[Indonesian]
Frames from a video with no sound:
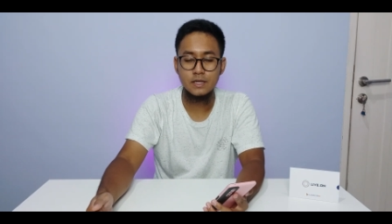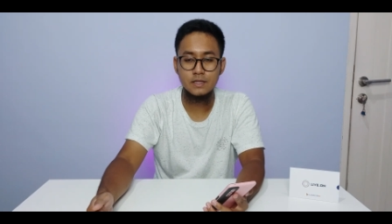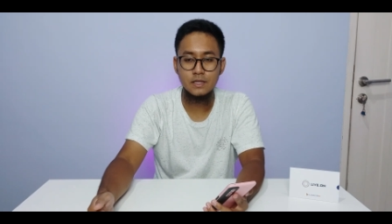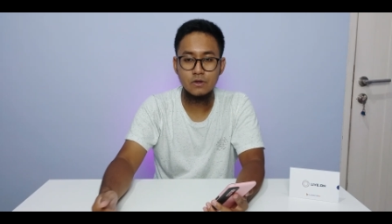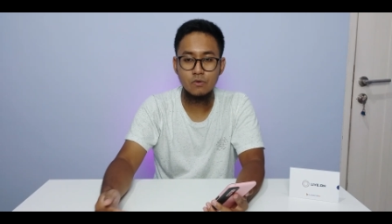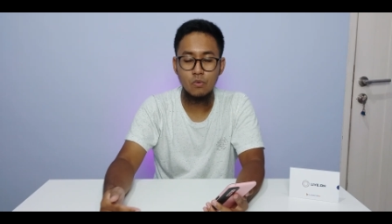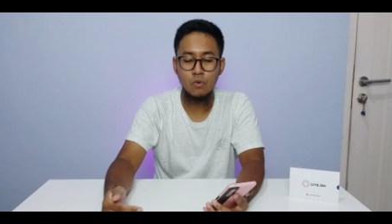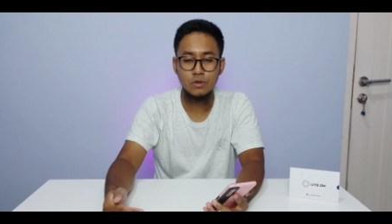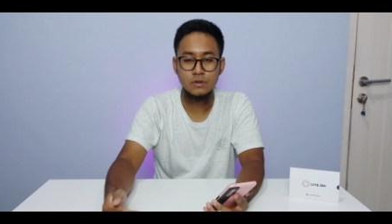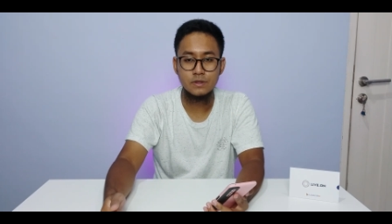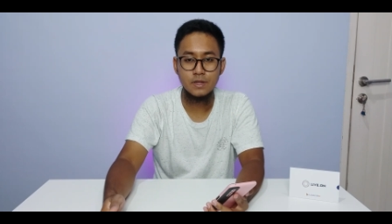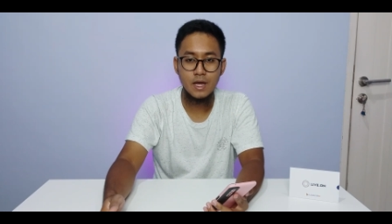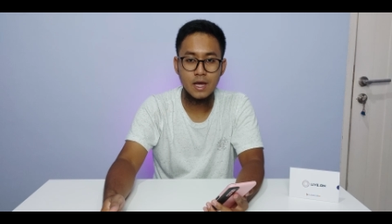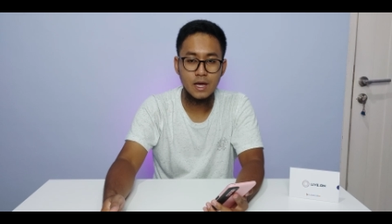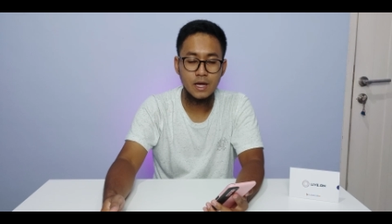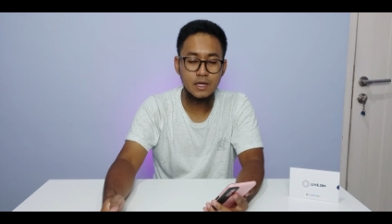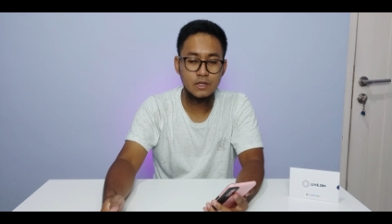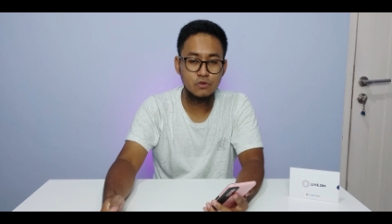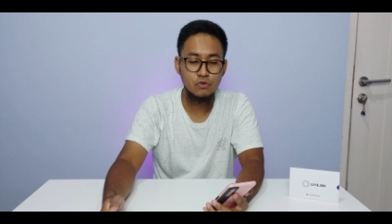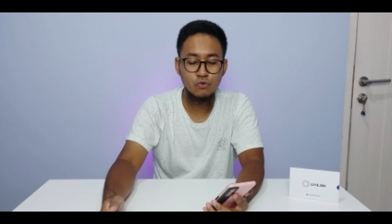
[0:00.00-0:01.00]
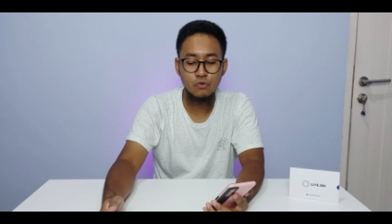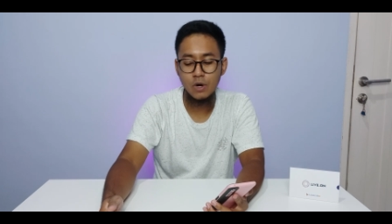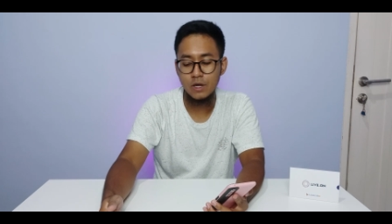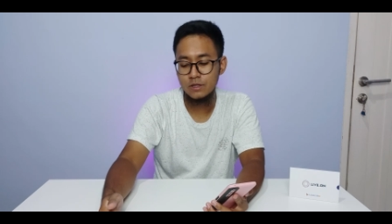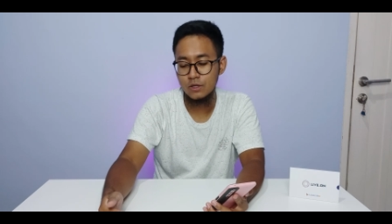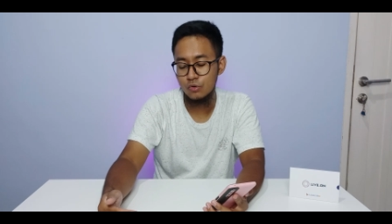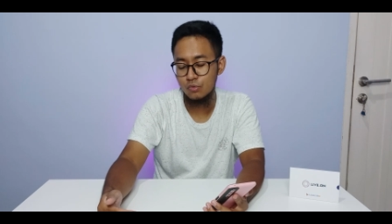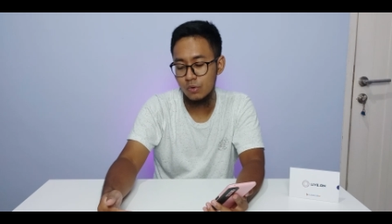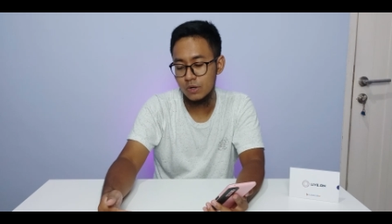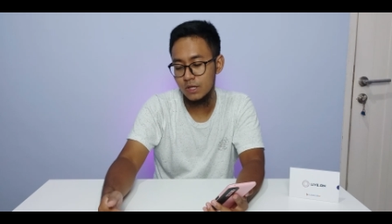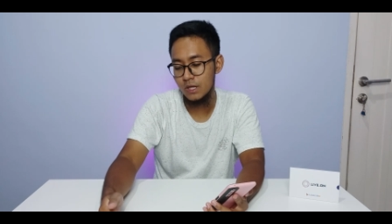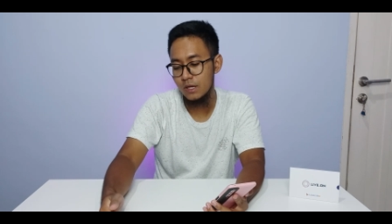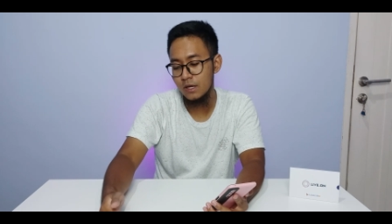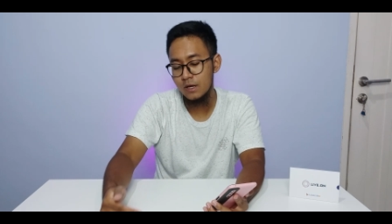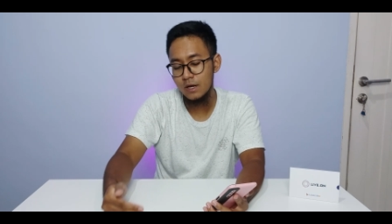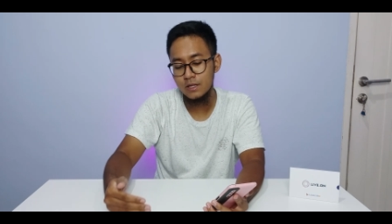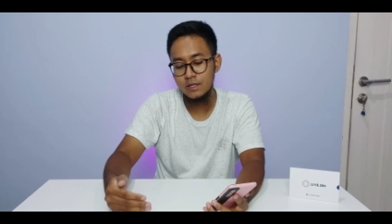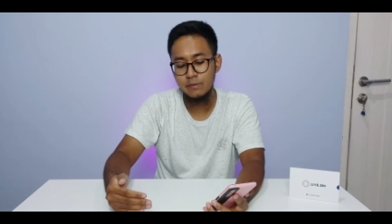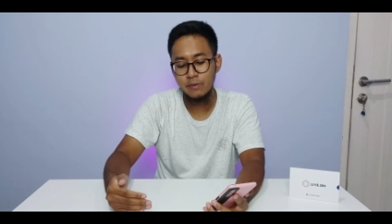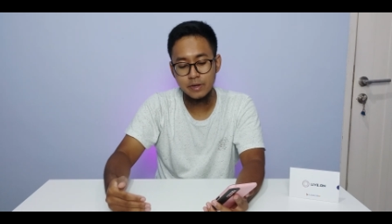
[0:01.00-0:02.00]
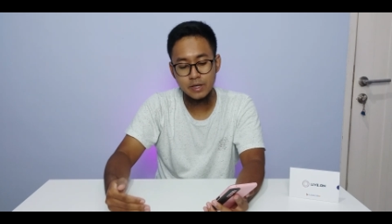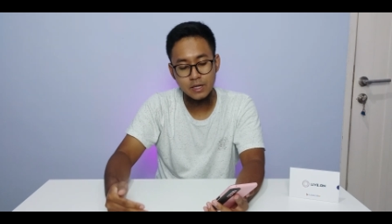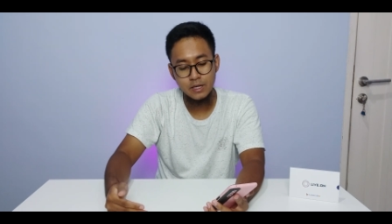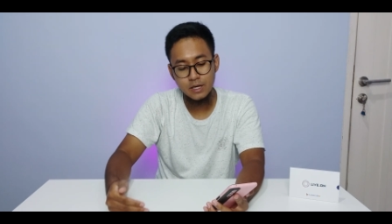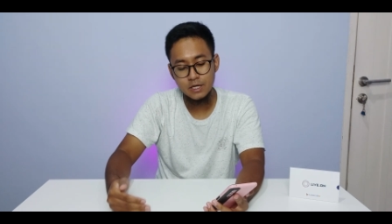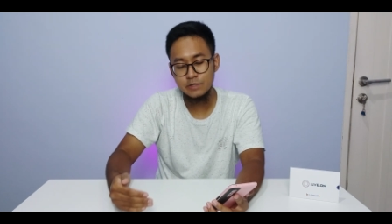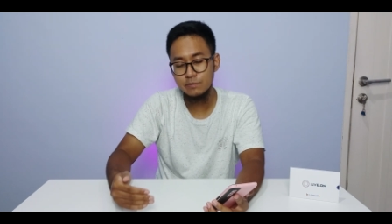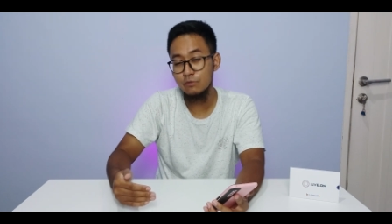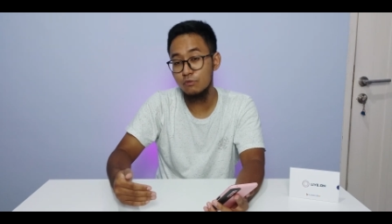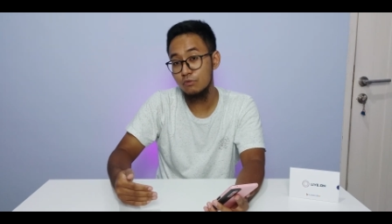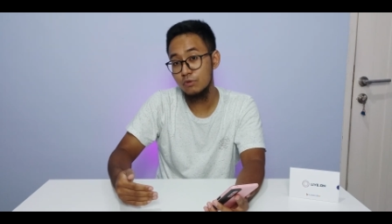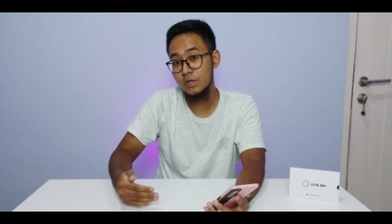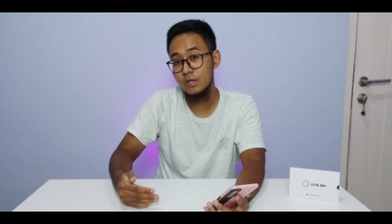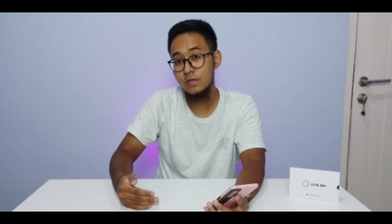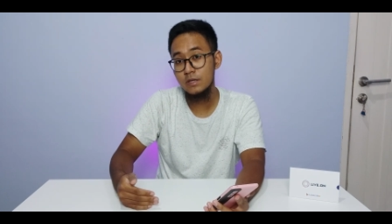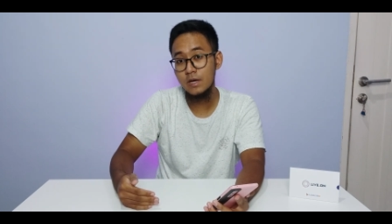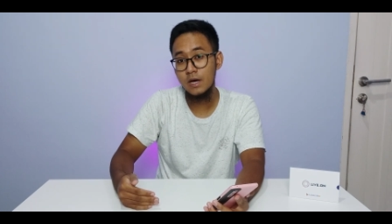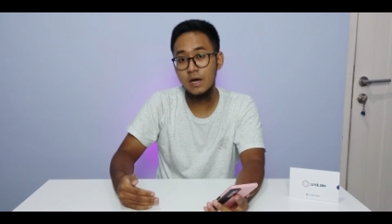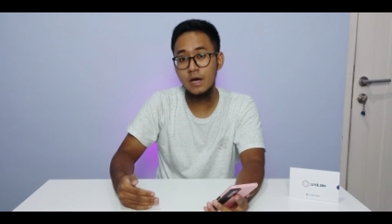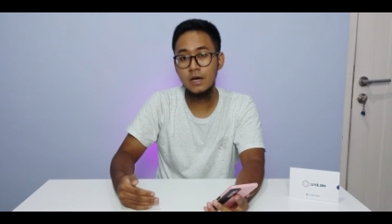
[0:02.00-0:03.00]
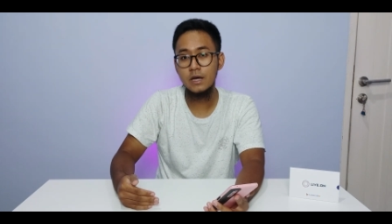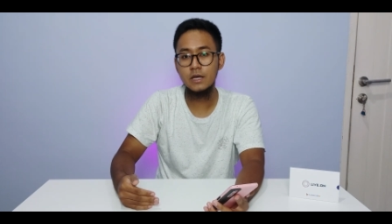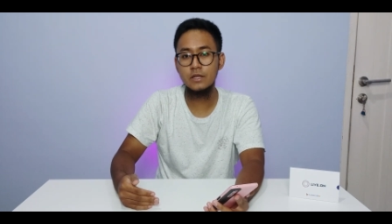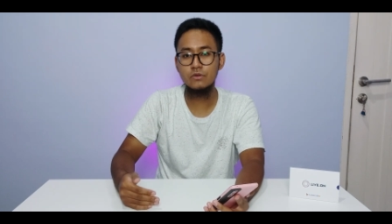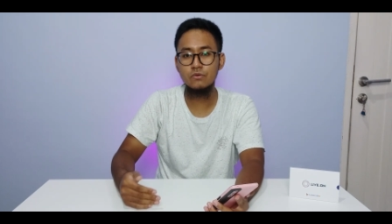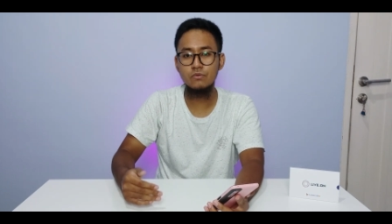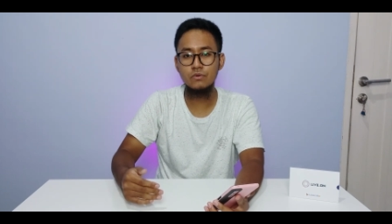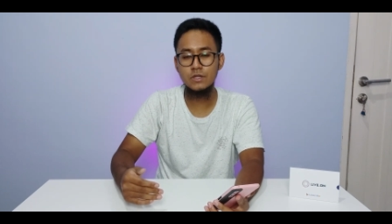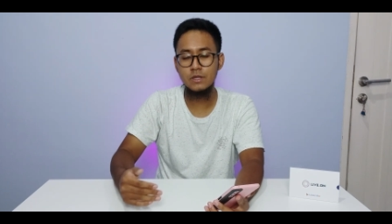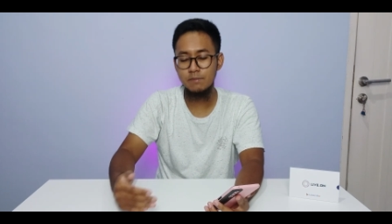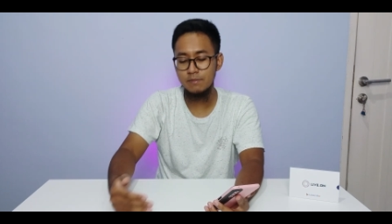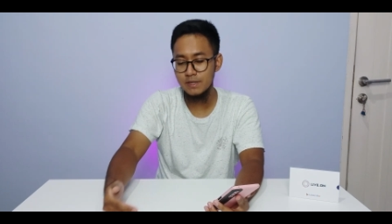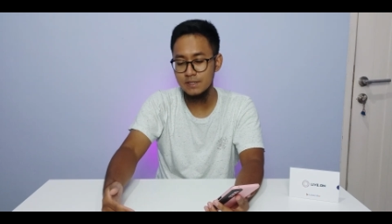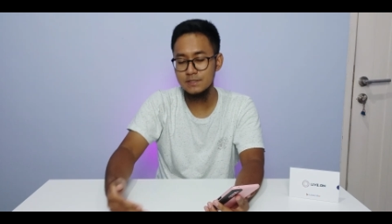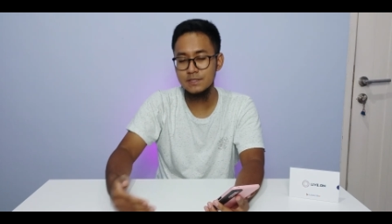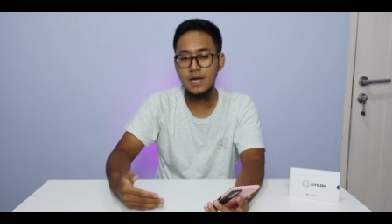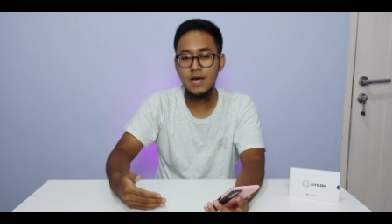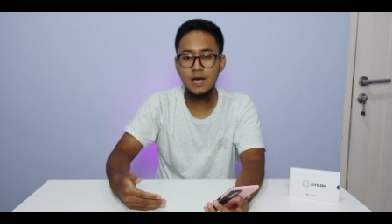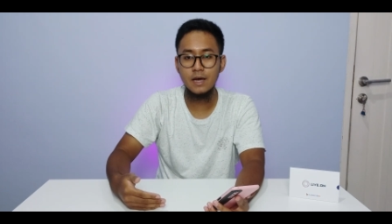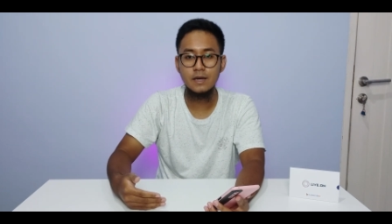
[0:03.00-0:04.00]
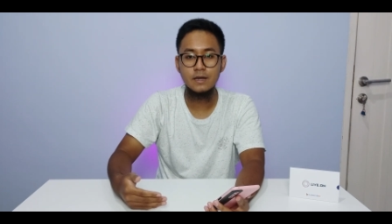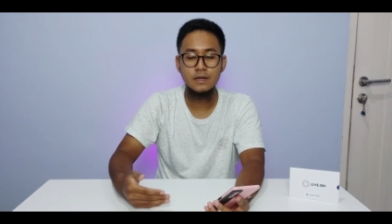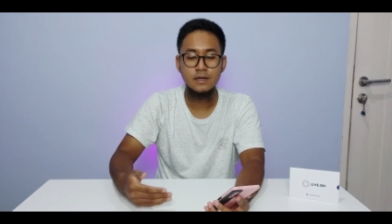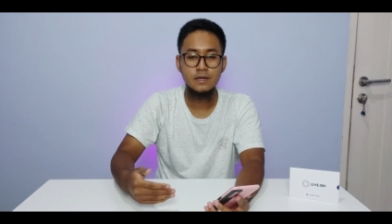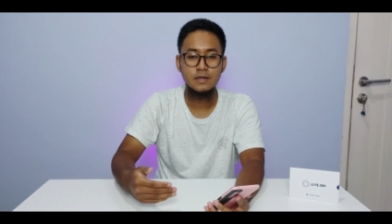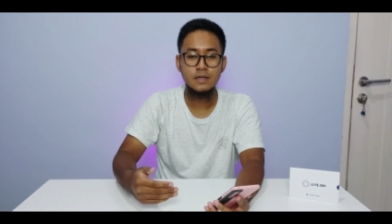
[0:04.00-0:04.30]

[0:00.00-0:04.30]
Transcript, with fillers: Jadi kuota itu ada 2 giga, 5 giga, 10 giga itu dipisah